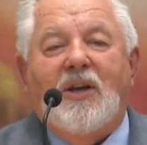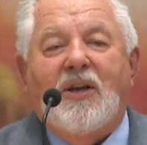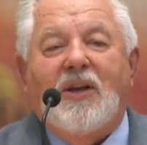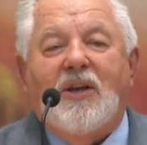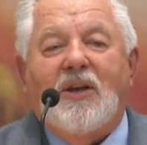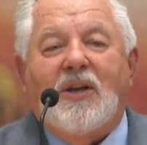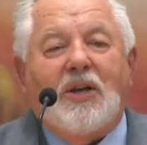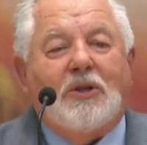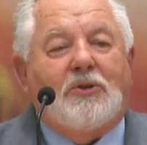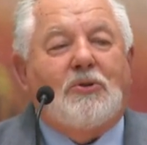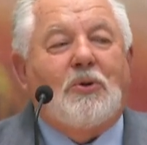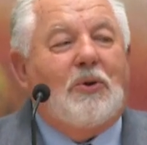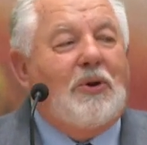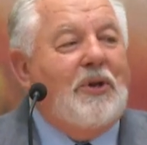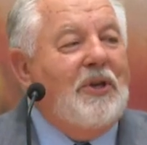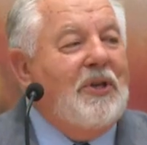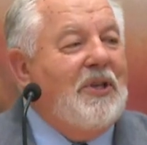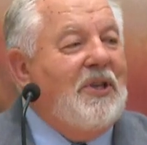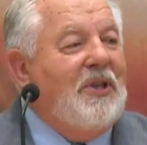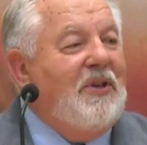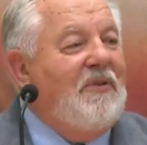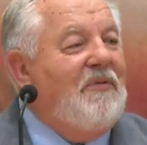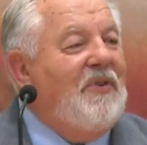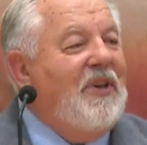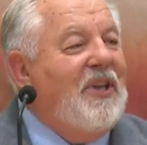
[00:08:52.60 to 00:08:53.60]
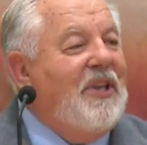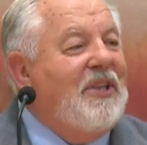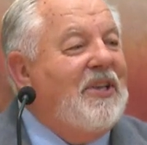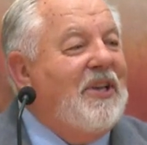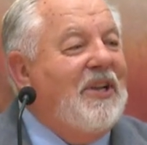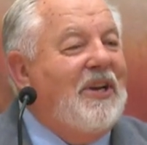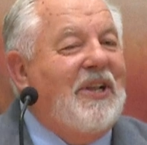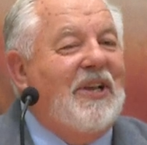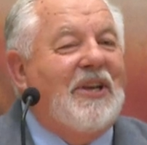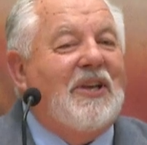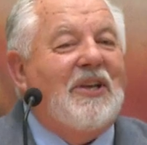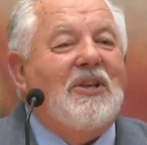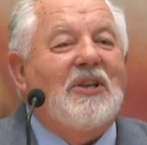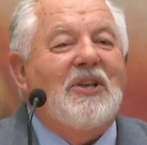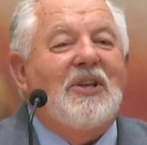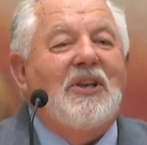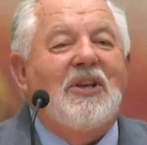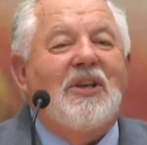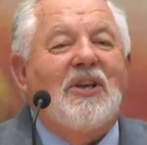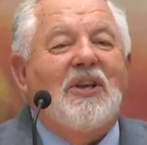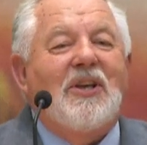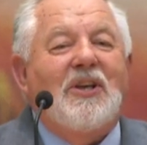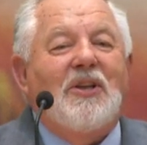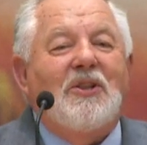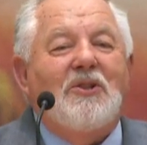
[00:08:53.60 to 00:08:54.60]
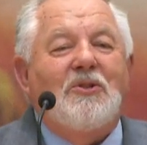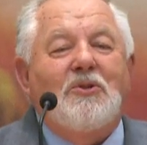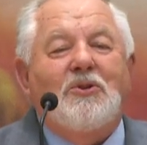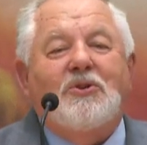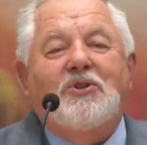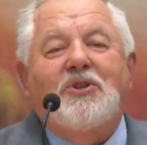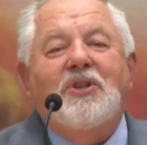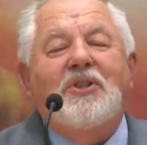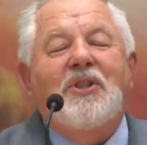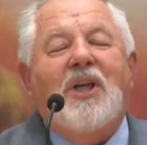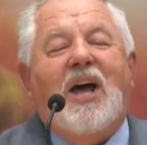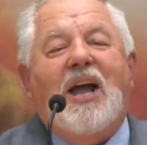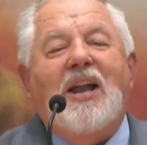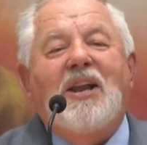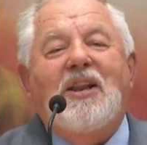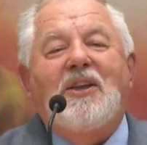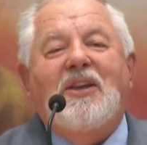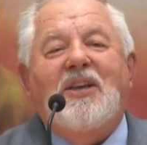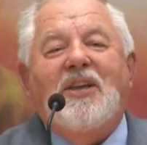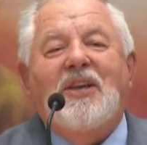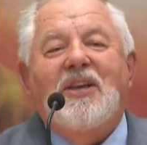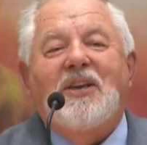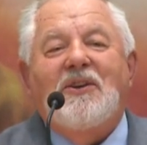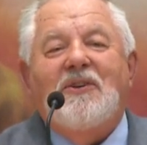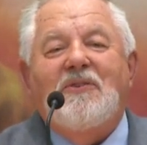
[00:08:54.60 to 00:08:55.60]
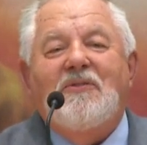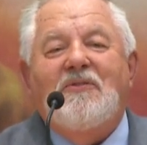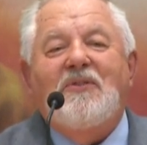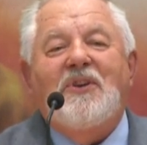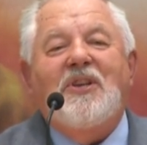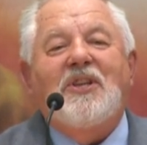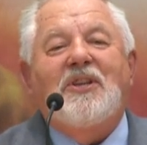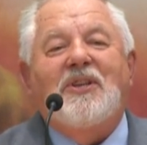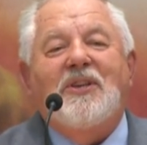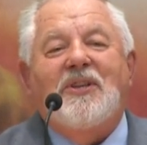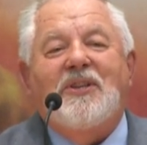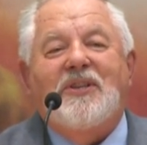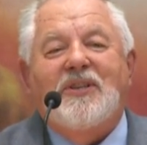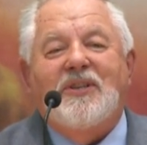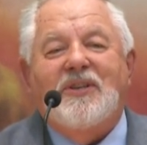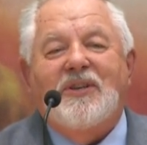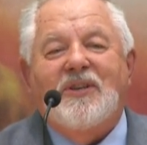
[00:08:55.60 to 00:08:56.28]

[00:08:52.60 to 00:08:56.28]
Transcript: которые не видели, но желали видеть.